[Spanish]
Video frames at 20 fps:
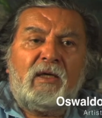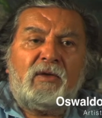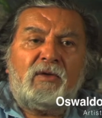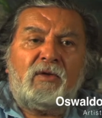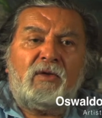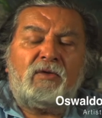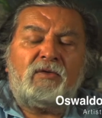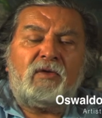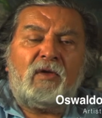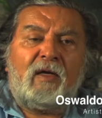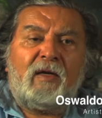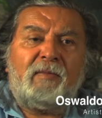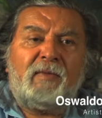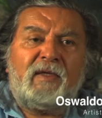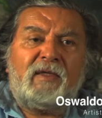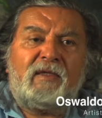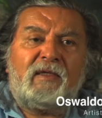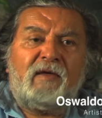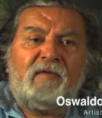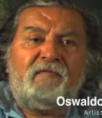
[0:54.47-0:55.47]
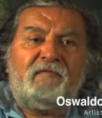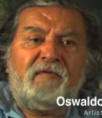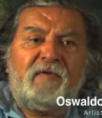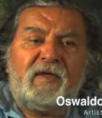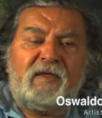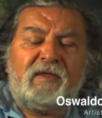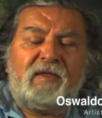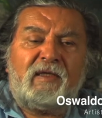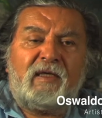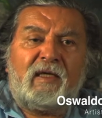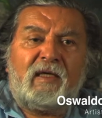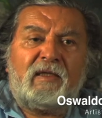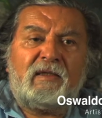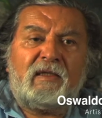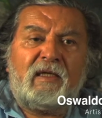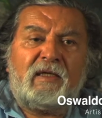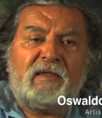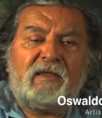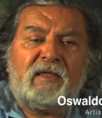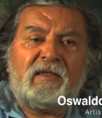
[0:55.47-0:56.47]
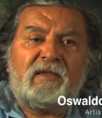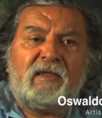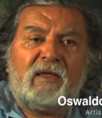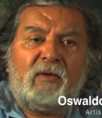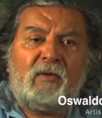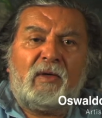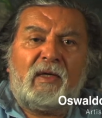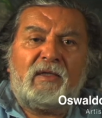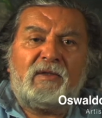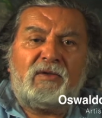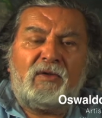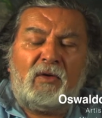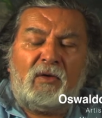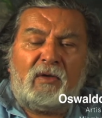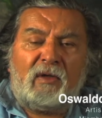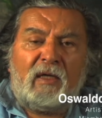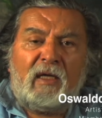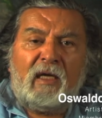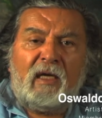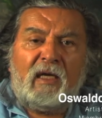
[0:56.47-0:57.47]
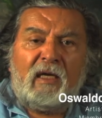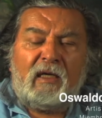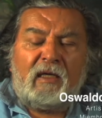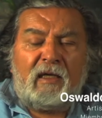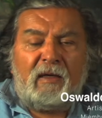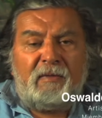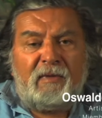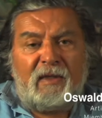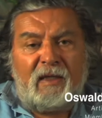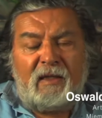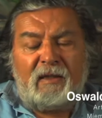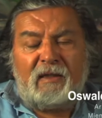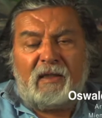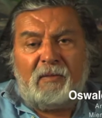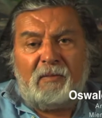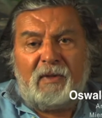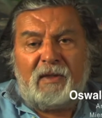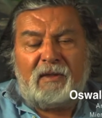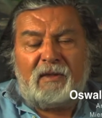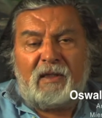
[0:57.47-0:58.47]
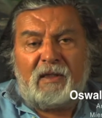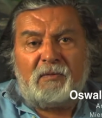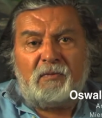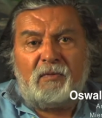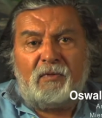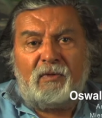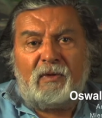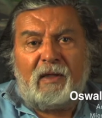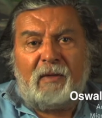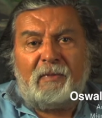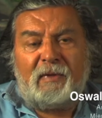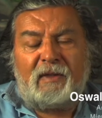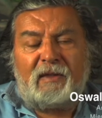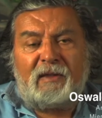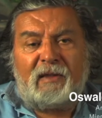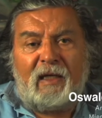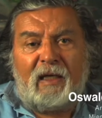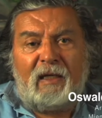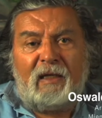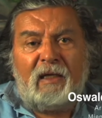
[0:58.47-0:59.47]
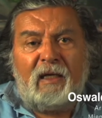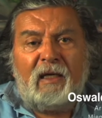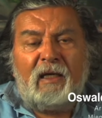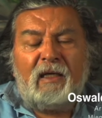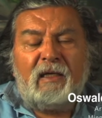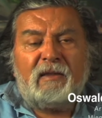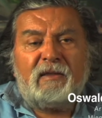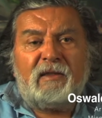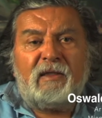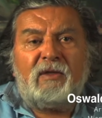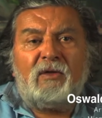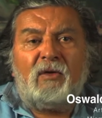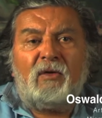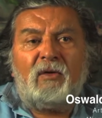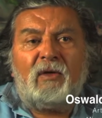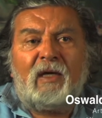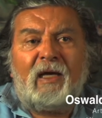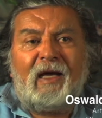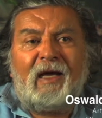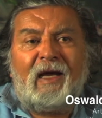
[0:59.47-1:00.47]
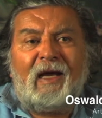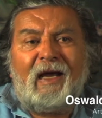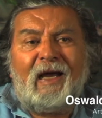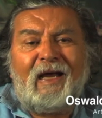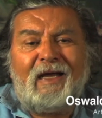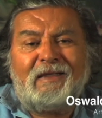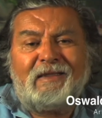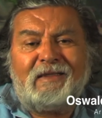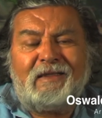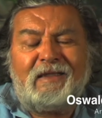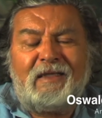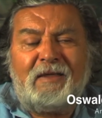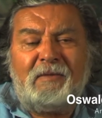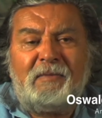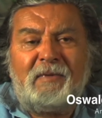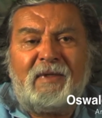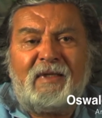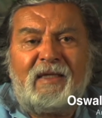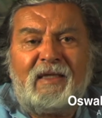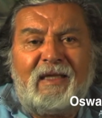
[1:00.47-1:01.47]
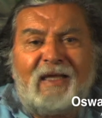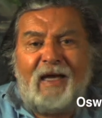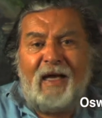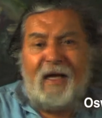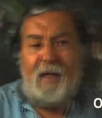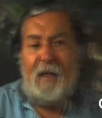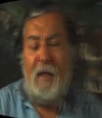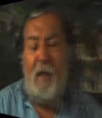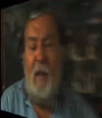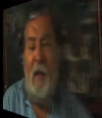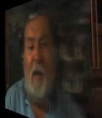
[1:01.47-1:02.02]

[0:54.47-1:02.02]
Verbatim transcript: no solamente físicas, la restauración, que evidentemente es fundamental, sino la actividad.